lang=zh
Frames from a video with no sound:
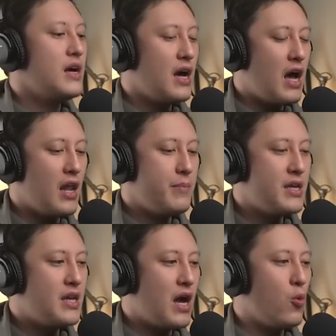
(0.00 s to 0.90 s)
阿拉米
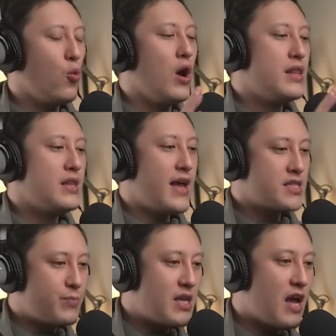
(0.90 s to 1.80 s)
达问
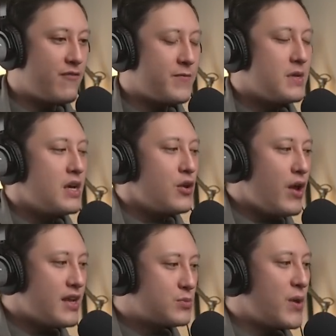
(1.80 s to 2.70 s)
SBF，因为
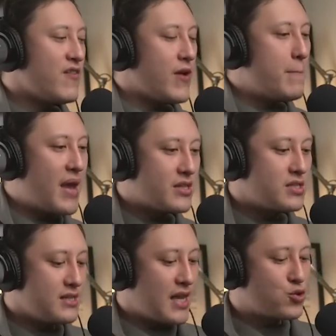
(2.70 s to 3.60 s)
SBF 每
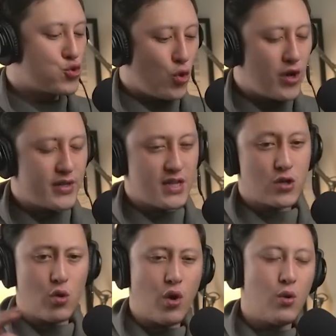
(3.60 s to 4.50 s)
次在所有的在
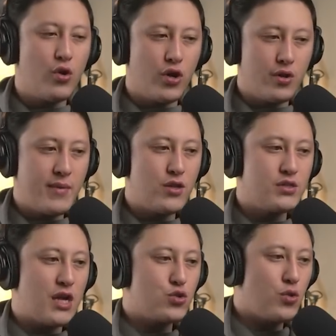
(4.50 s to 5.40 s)
公关活动里面都
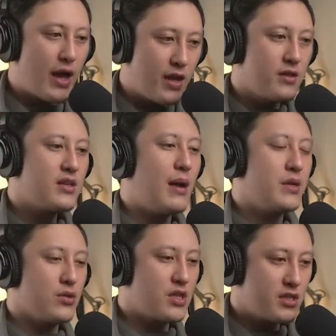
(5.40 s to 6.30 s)
讲说，哎，他们
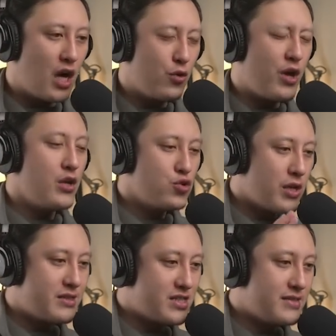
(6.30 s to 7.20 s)
有这个条约，所
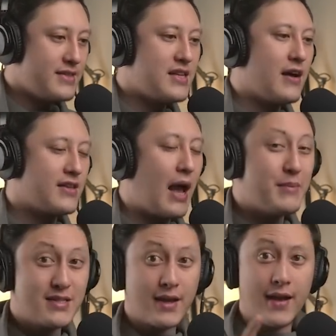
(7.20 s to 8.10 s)
以实际上他们
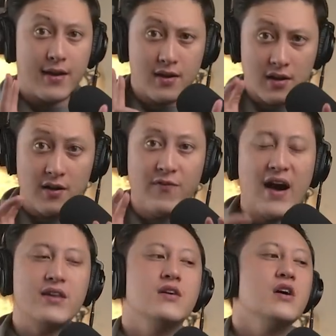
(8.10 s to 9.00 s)
是给合
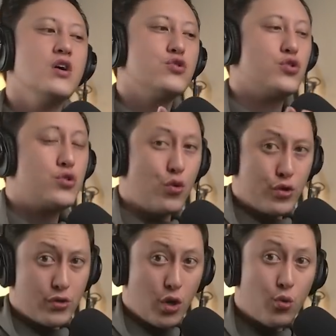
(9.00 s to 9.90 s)
法的去动
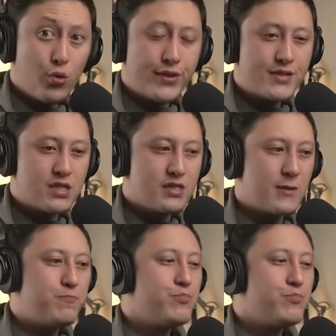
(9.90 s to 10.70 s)
用用户的资金。